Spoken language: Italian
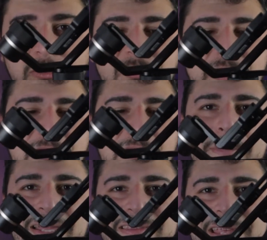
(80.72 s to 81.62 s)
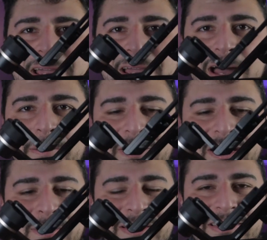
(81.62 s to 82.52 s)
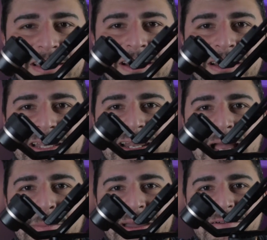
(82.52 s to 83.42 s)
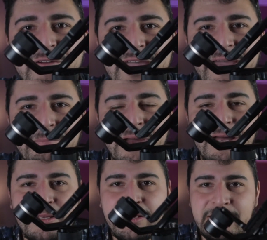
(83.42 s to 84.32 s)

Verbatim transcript: così manterrà praticamente la telecamera ferma